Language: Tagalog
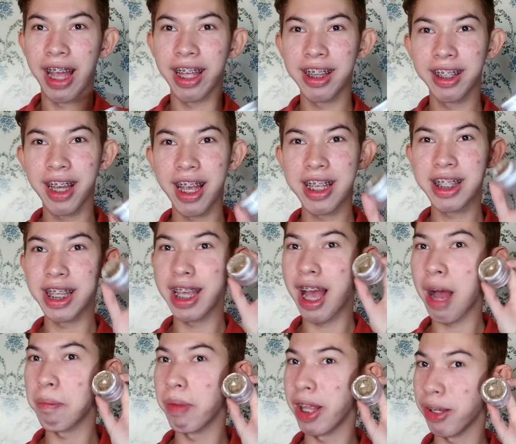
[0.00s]
ayan guys
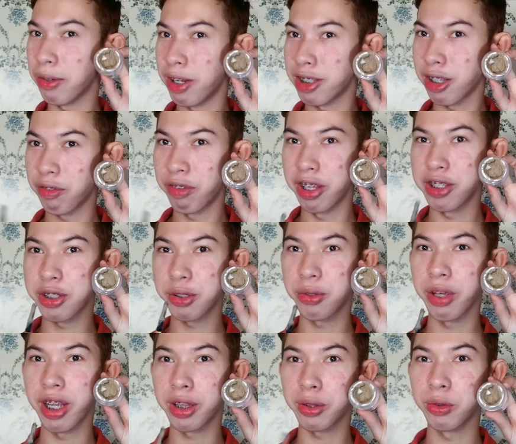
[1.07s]
i-apply ko na sa face
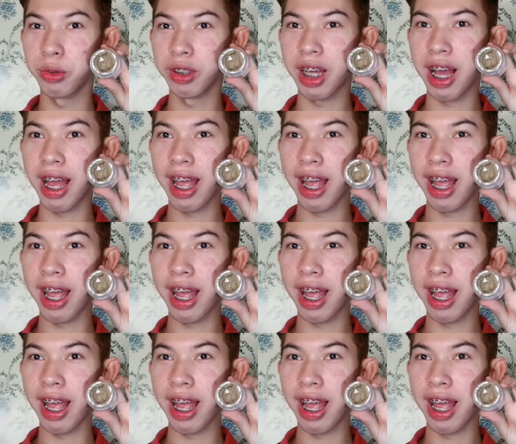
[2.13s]
ko itong